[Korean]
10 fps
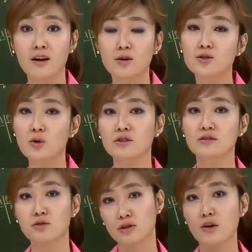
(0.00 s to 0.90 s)
그래서
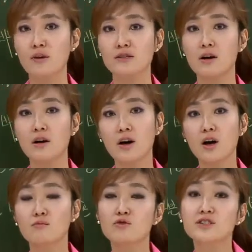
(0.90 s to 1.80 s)
저는 그렇다고 해서
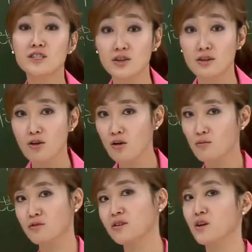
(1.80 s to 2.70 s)
물리적인 거,
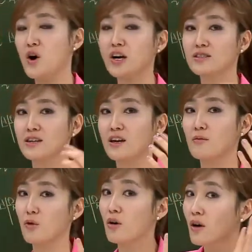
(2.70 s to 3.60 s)
뭐 그 여학생의
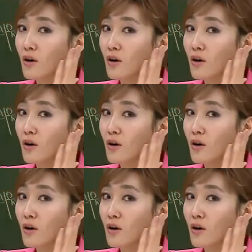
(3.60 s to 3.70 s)
뭐